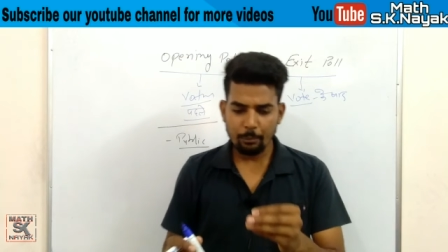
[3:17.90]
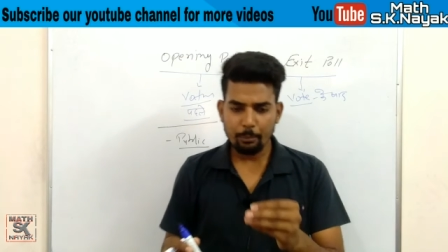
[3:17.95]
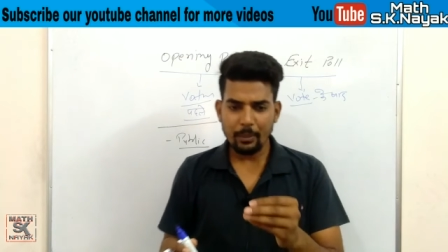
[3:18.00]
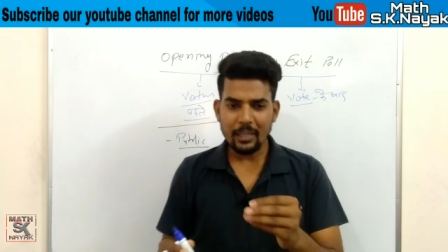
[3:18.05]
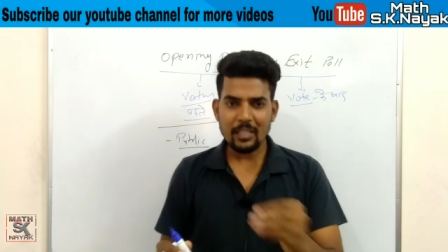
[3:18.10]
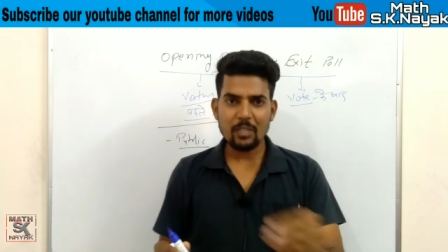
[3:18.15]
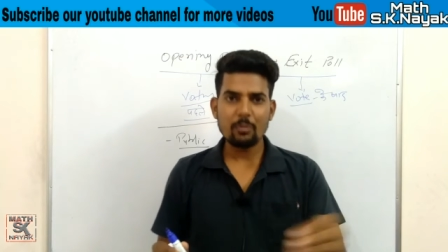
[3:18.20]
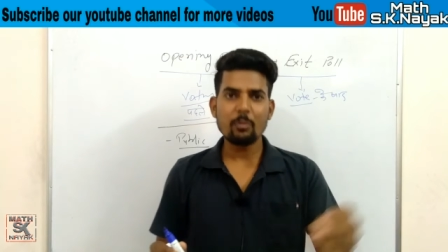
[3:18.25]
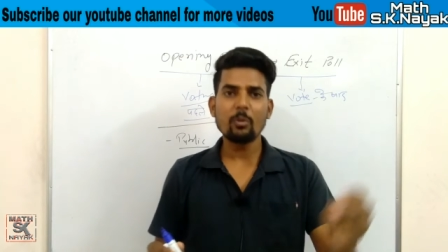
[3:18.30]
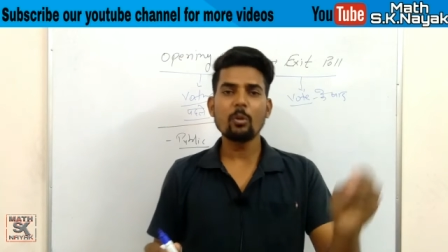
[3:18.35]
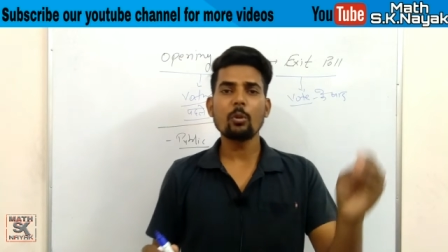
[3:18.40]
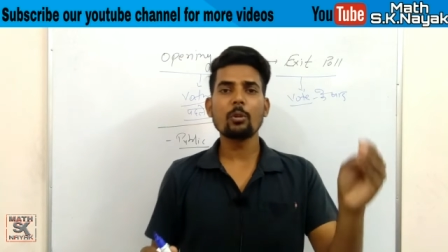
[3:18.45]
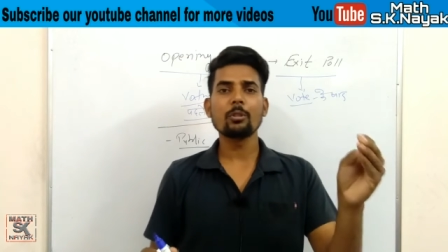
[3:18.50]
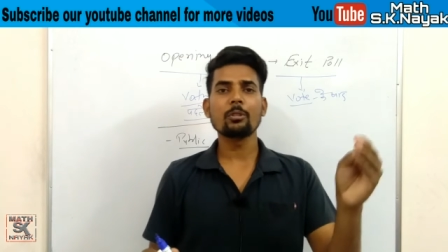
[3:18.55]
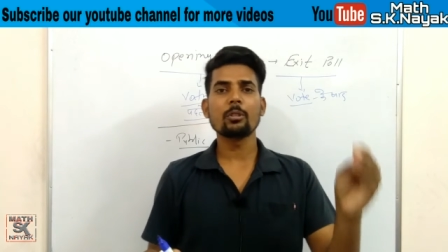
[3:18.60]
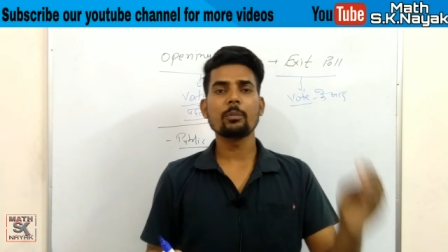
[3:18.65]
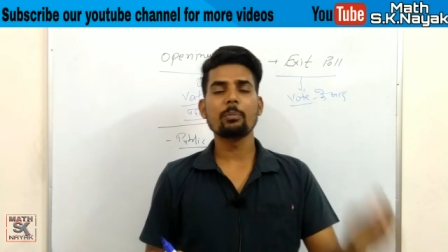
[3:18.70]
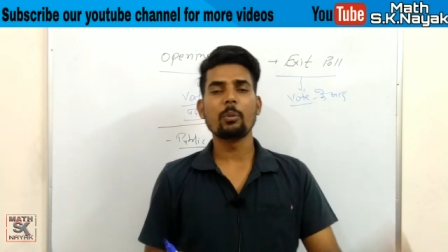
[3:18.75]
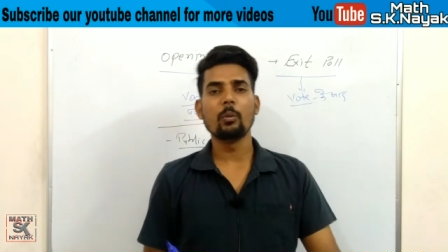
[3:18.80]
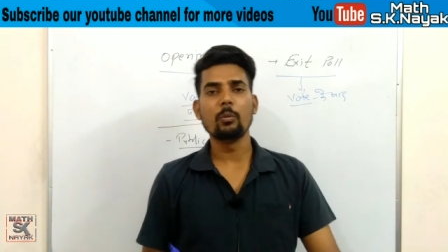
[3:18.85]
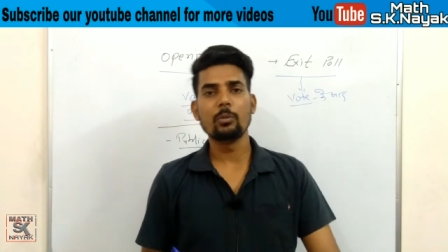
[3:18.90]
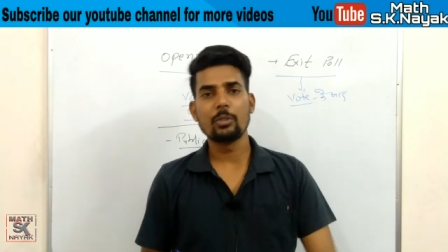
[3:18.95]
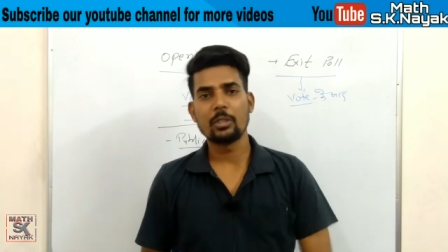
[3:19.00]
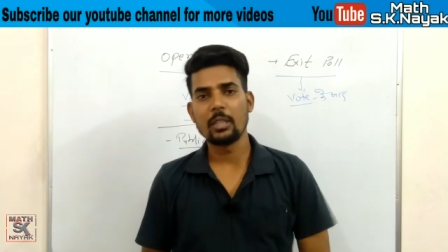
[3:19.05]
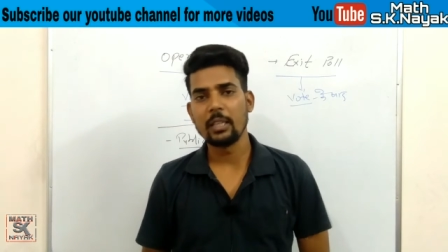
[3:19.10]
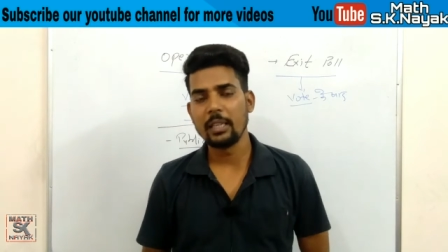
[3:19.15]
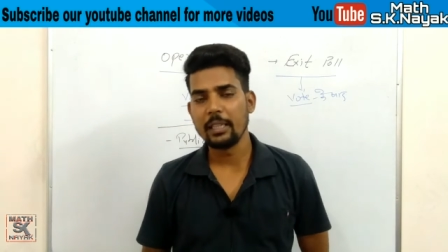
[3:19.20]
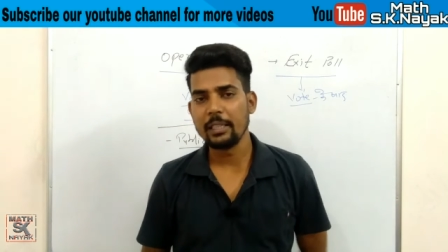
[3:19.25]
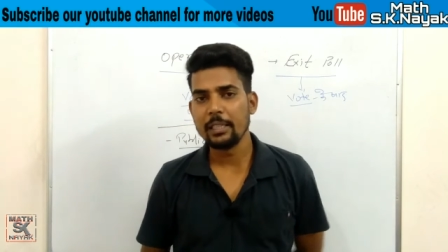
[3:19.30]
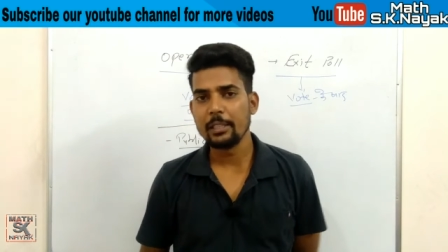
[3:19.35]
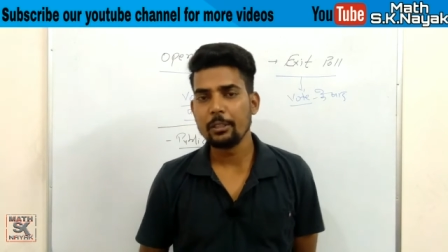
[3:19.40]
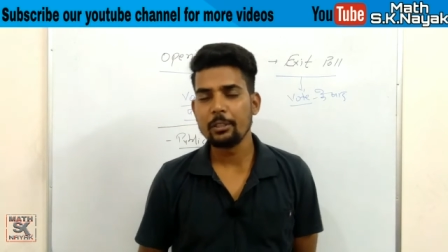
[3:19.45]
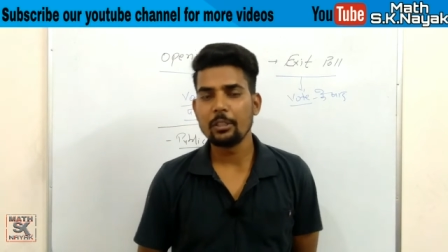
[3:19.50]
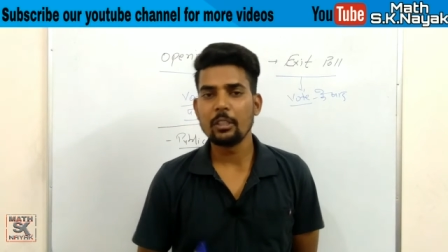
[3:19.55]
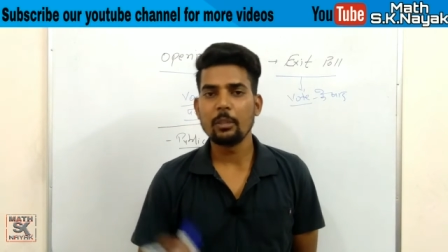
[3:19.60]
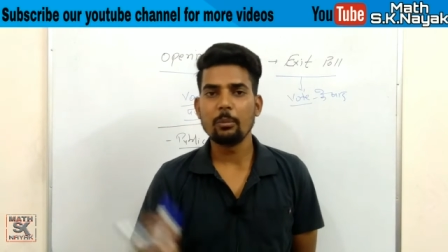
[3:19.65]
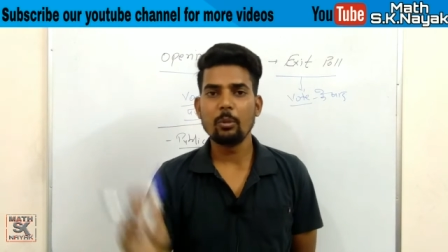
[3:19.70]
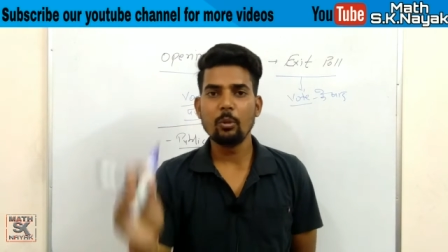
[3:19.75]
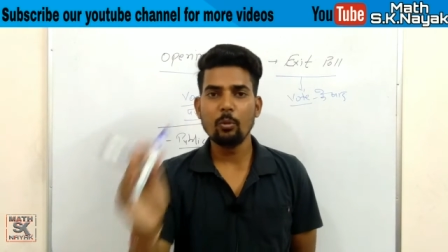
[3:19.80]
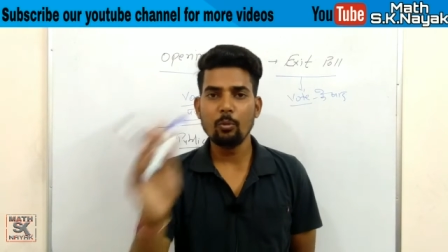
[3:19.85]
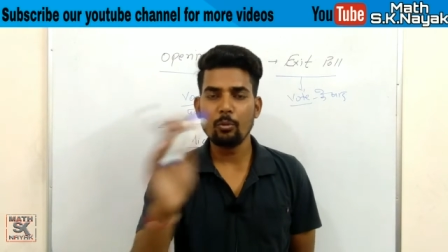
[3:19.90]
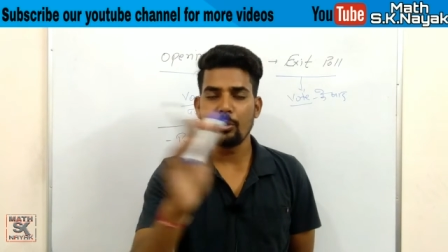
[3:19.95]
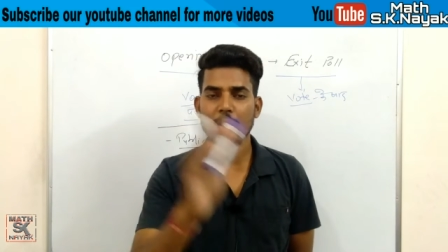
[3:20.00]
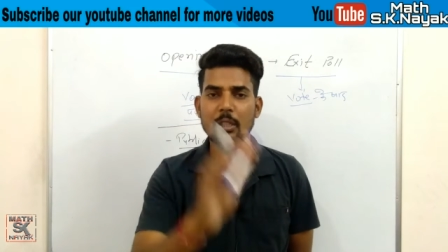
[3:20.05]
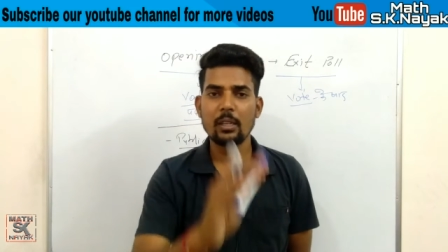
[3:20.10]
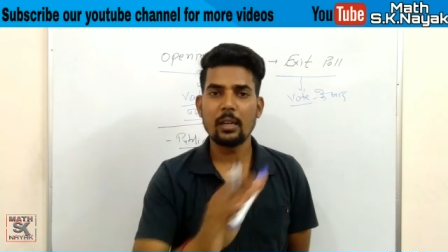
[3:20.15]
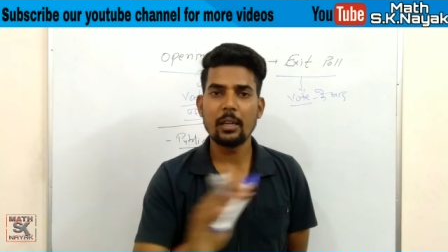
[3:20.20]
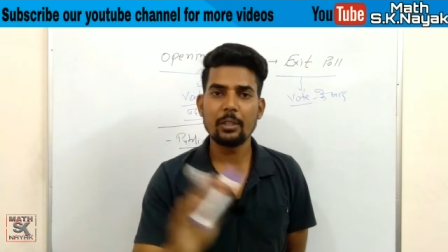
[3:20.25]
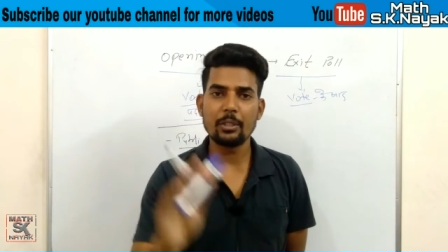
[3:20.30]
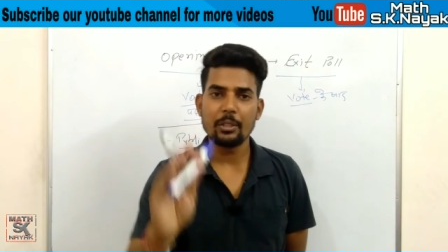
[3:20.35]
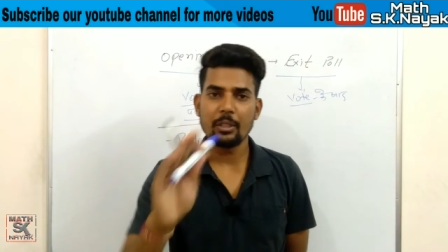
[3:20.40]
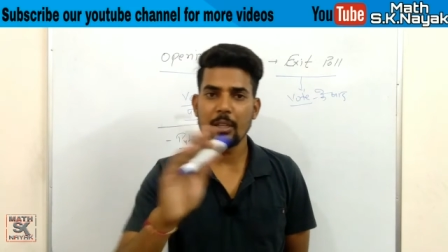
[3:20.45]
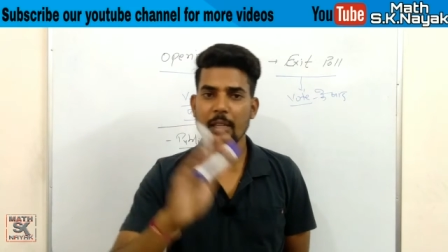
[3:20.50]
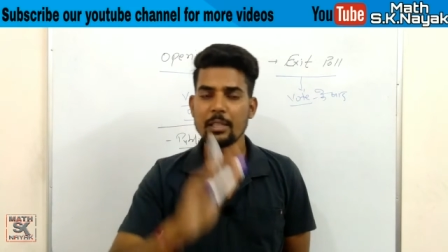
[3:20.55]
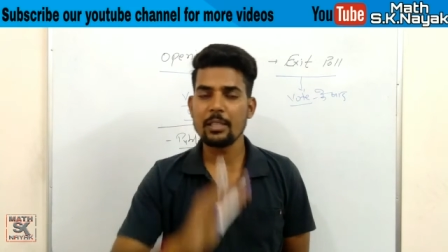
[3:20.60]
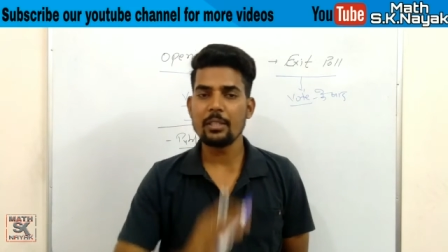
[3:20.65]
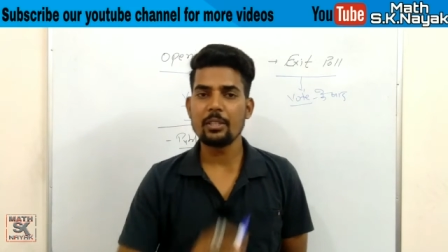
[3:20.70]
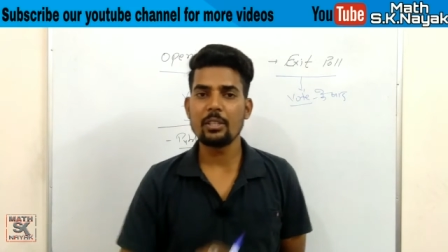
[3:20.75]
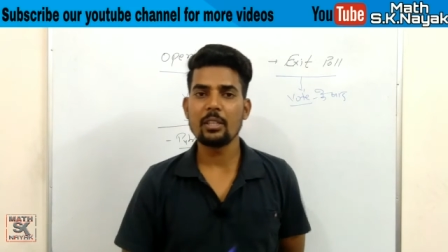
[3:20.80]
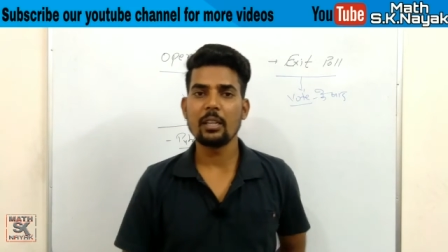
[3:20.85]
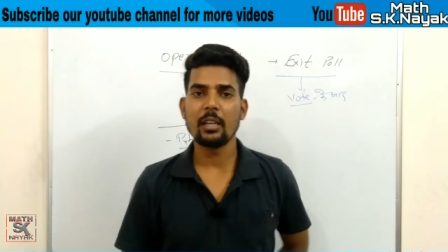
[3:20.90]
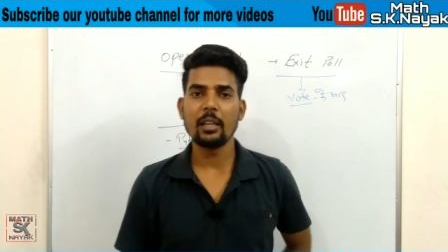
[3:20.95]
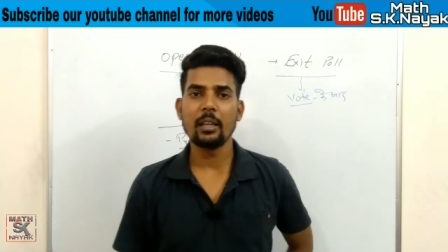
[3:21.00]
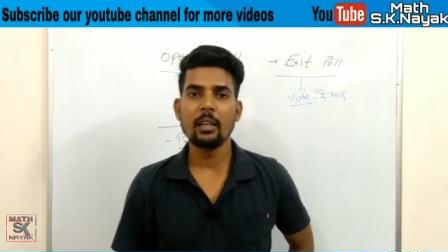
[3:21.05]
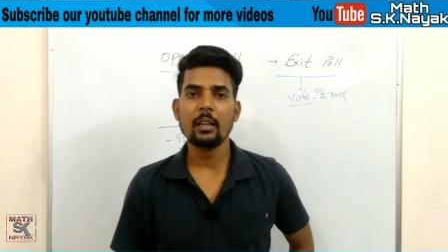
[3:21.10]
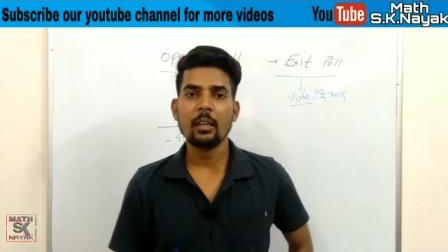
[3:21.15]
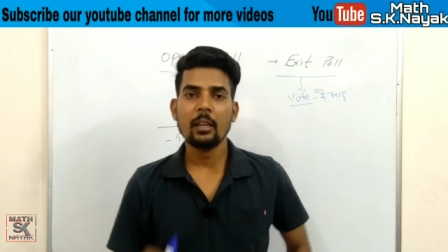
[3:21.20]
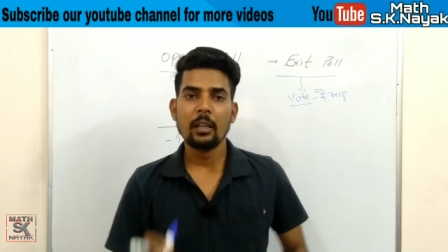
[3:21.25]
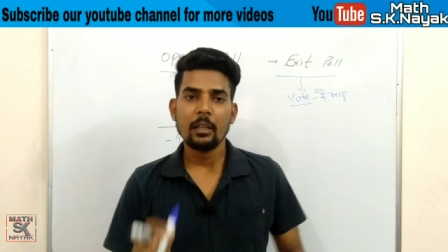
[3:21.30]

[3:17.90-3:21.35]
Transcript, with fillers: मैक्सिमम लोगों तक पहुंचते हैं ये जितने भी न्यूज़ चैनल हैं जितने एजेंसी हैं